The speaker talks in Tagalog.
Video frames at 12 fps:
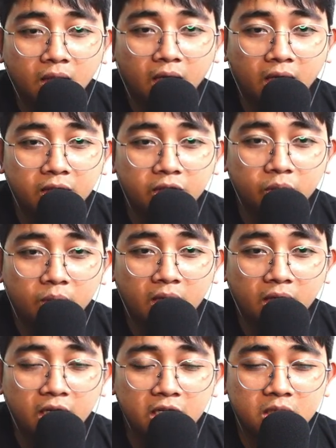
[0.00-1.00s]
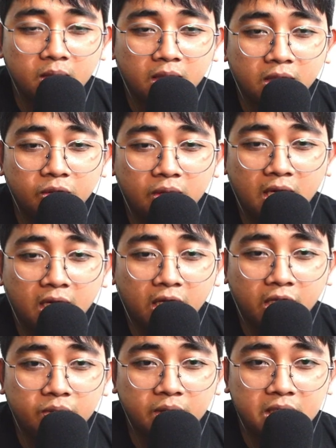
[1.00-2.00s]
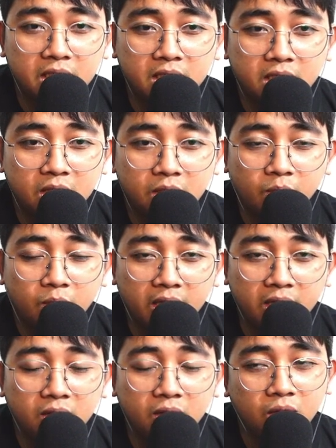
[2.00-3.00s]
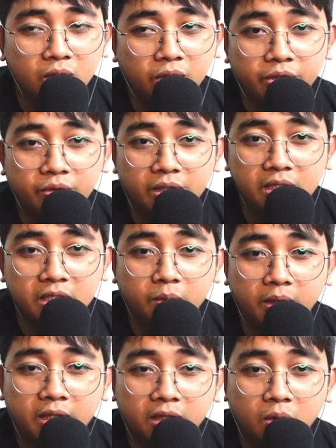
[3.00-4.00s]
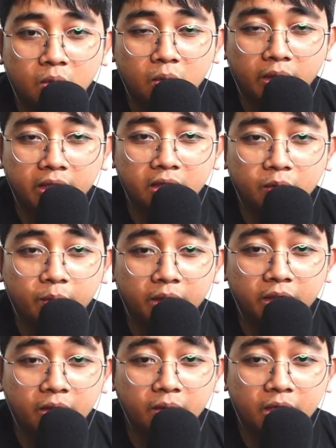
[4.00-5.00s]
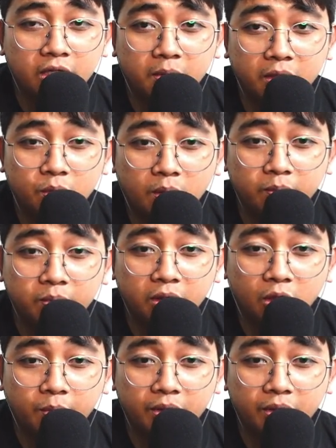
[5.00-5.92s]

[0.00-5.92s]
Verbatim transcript: And dito nga guys, nandito na agad yung EZY, no? O yung EZY na token. And pwede kayo guys mag-swap dito.